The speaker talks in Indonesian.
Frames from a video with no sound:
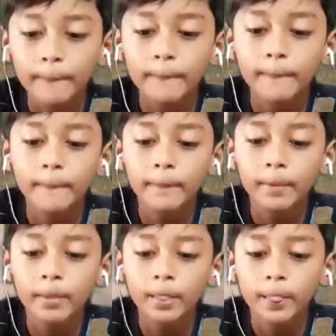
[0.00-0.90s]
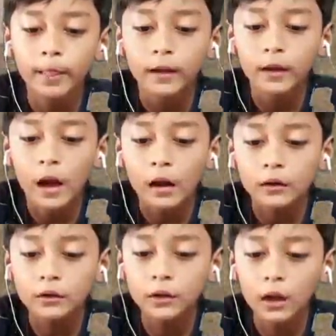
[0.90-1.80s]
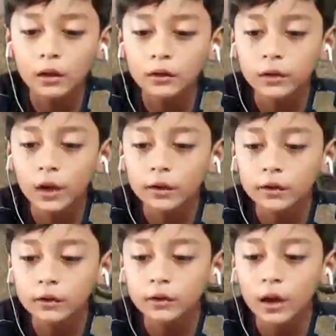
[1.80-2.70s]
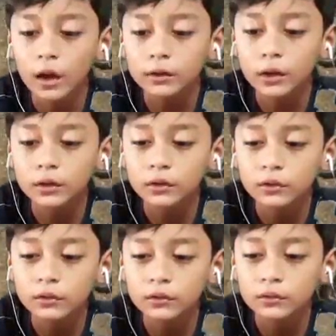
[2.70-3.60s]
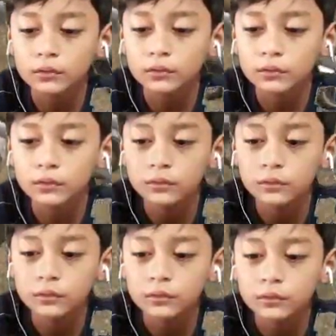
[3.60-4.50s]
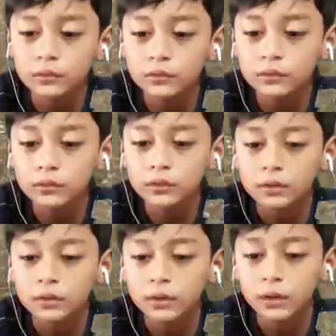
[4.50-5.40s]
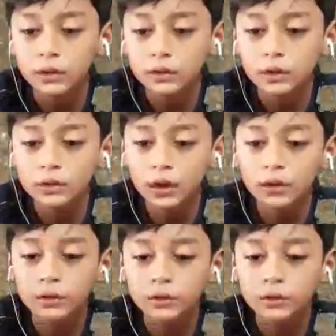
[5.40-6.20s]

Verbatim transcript: lagi ini kita tampar rasa ini siloru mulai lulu lulu barengan guys